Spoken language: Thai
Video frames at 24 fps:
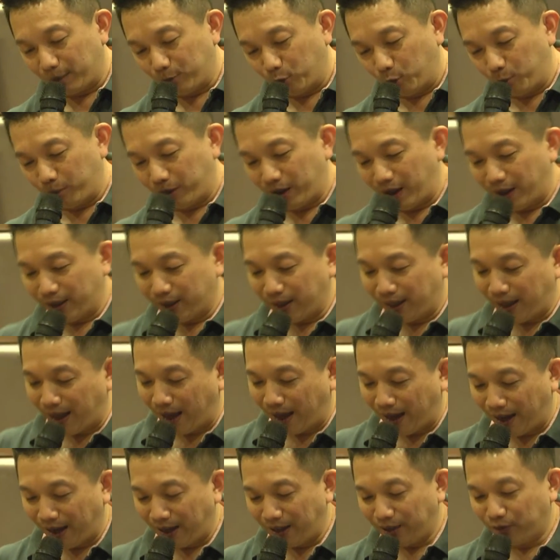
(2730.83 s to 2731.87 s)
หมุนไปเรื่อยๆ
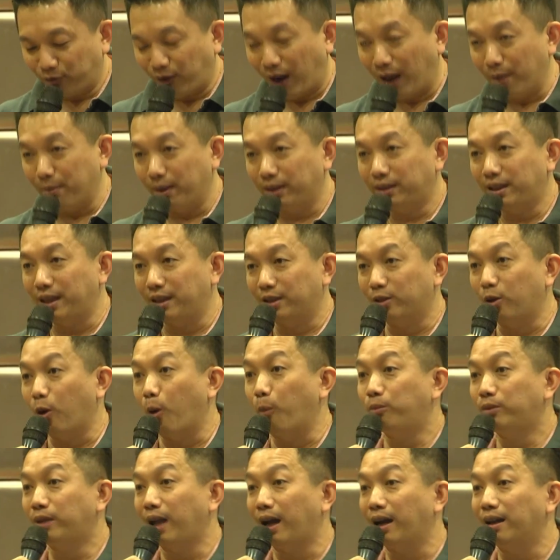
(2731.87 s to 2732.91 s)
ฮะให้ไฟมันติดครบ
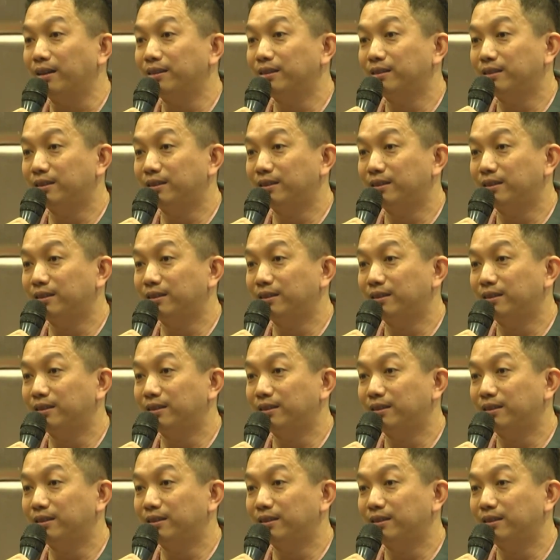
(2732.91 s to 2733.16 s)
ทั้ง